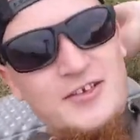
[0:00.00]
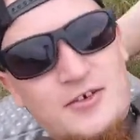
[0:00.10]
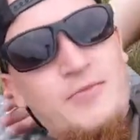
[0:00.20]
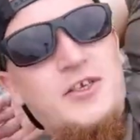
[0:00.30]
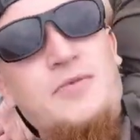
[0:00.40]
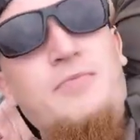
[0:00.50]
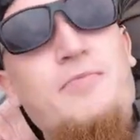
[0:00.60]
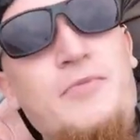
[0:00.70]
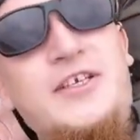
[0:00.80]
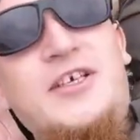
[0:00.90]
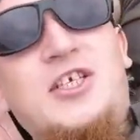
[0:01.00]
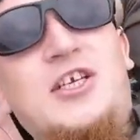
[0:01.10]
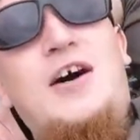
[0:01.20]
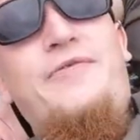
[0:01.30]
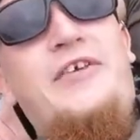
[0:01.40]
So ein bisschen
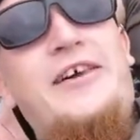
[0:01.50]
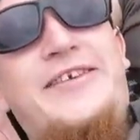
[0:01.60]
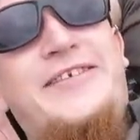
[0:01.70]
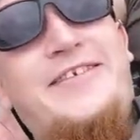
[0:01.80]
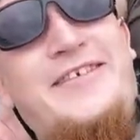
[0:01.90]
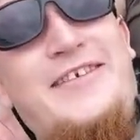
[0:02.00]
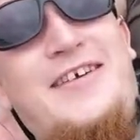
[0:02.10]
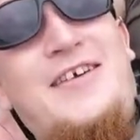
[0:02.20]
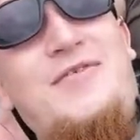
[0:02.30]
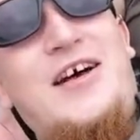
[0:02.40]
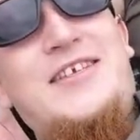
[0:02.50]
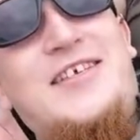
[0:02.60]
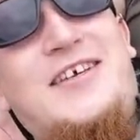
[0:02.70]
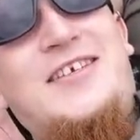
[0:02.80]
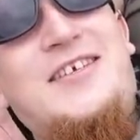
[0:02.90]
Mittagsschlaf halten. Es
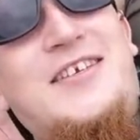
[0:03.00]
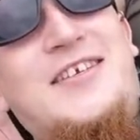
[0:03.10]
ist richtig